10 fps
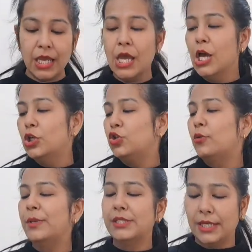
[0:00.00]
है
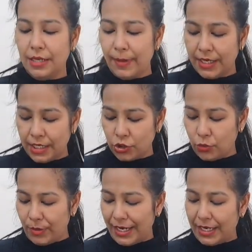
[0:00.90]
जो मैं सिंगल बेड का
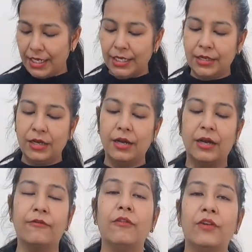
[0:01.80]
जो ब्लैंकेट
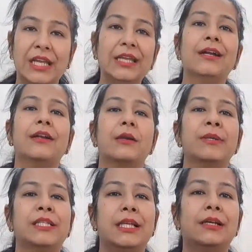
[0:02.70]
फिफ्टीन
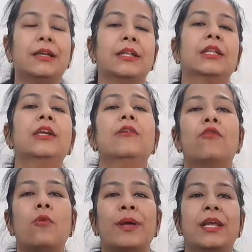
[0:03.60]
में सेल कर रही थी
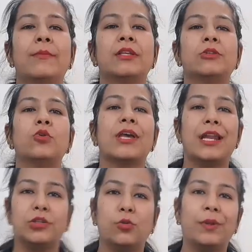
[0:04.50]
वो मैंने अभी इसको
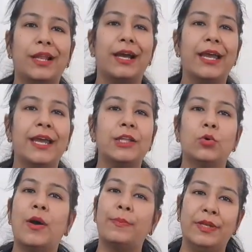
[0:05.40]
ग्यारह में लगाया है
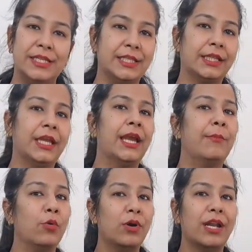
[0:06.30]
तो आप ले सकते
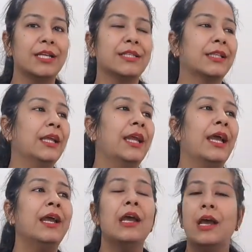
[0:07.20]
हैं बुक करा सकते
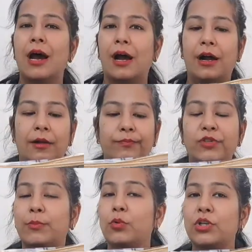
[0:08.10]
हैं
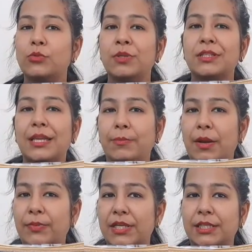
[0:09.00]
जम्मू कश्मीर साइड
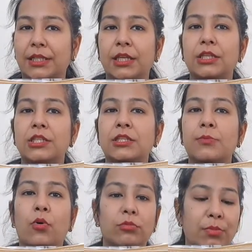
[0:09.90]
पे आप देख सकते हैं ये
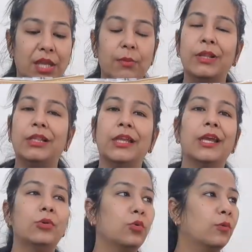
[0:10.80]
चीज़ें बहुत महंगी मिलती
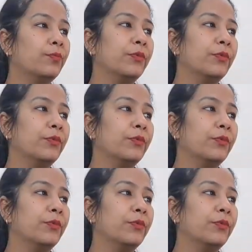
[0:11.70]
है तो